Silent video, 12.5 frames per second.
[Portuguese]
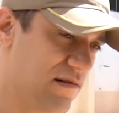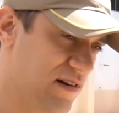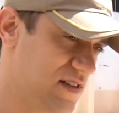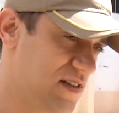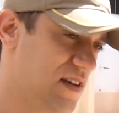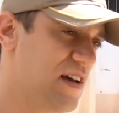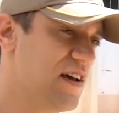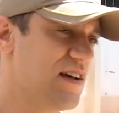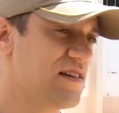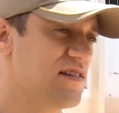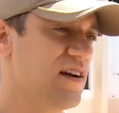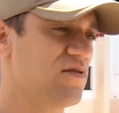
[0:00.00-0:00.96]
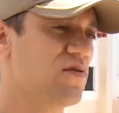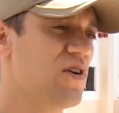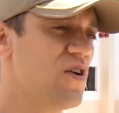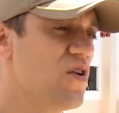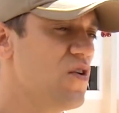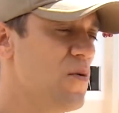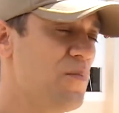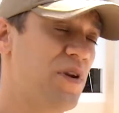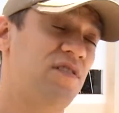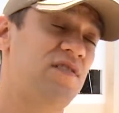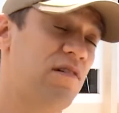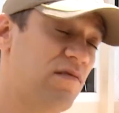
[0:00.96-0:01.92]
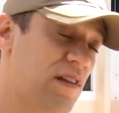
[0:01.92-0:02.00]
coisa, certo?
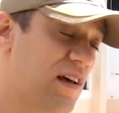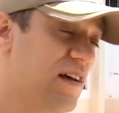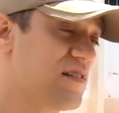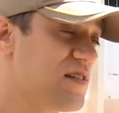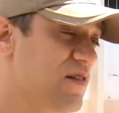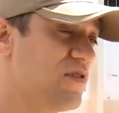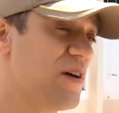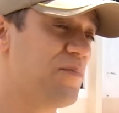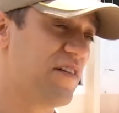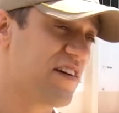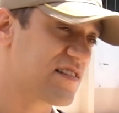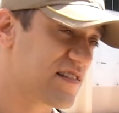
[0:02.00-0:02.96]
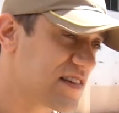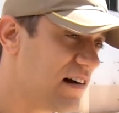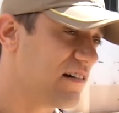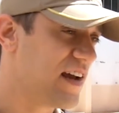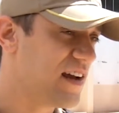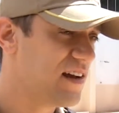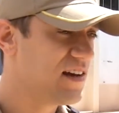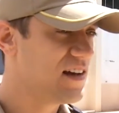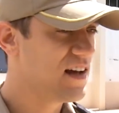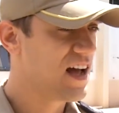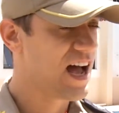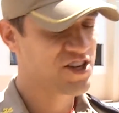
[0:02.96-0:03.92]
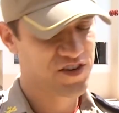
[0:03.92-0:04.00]
Segunda, segunda prevenção, né?
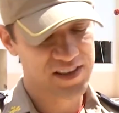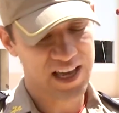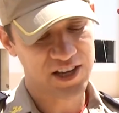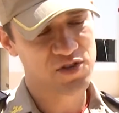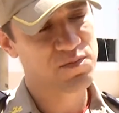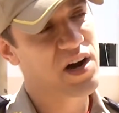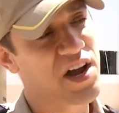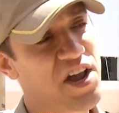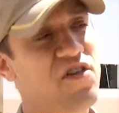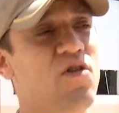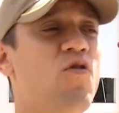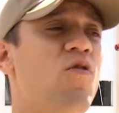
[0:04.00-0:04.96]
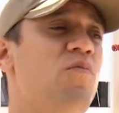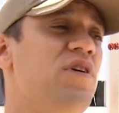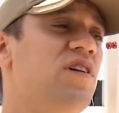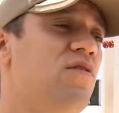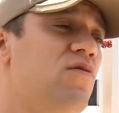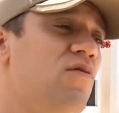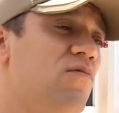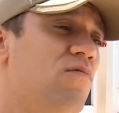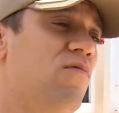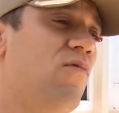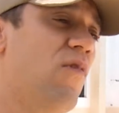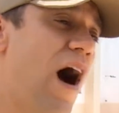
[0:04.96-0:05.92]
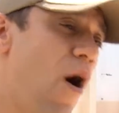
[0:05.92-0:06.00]
atividade de banho não combina
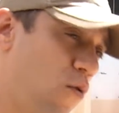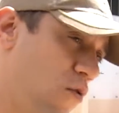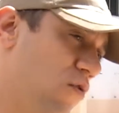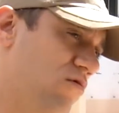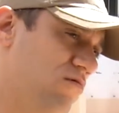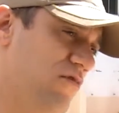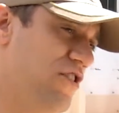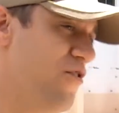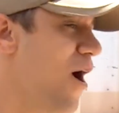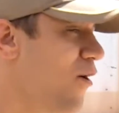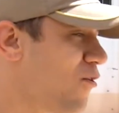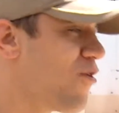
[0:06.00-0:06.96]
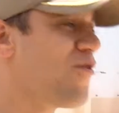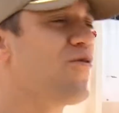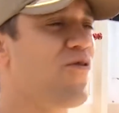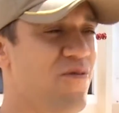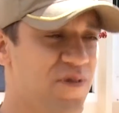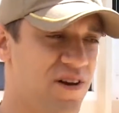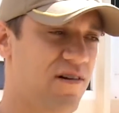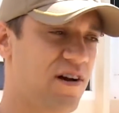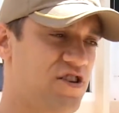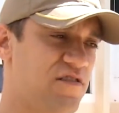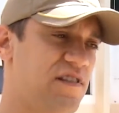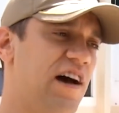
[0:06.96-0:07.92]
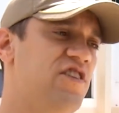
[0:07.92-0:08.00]
com álcool e o álcool não combina com
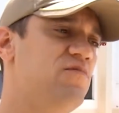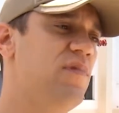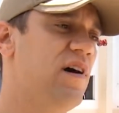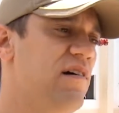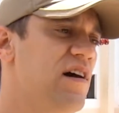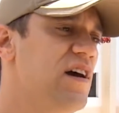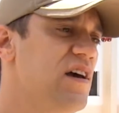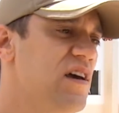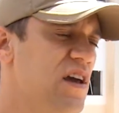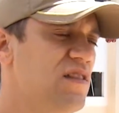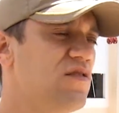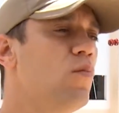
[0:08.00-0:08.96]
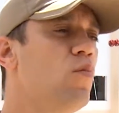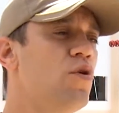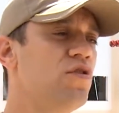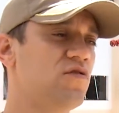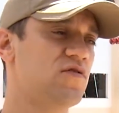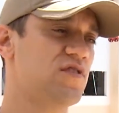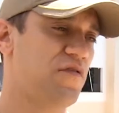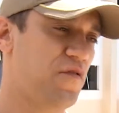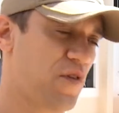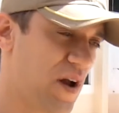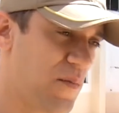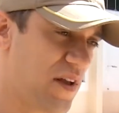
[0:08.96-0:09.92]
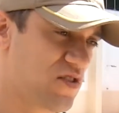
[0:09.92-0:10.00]
atividade de banho. Então, muitos dos
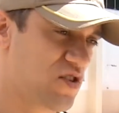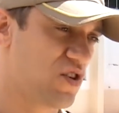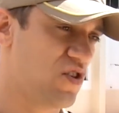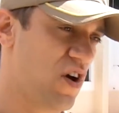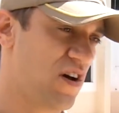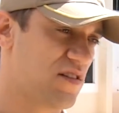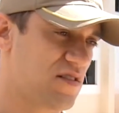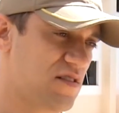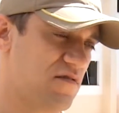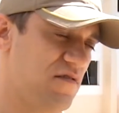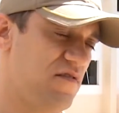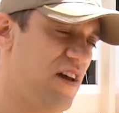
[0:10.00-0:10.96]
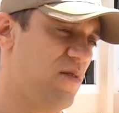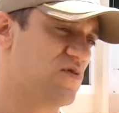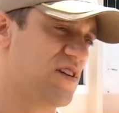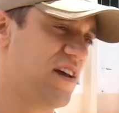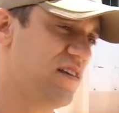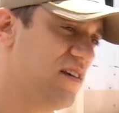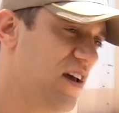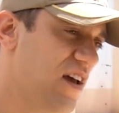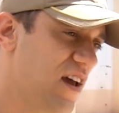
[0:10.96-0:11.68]
afogamentos que nós viemos a é,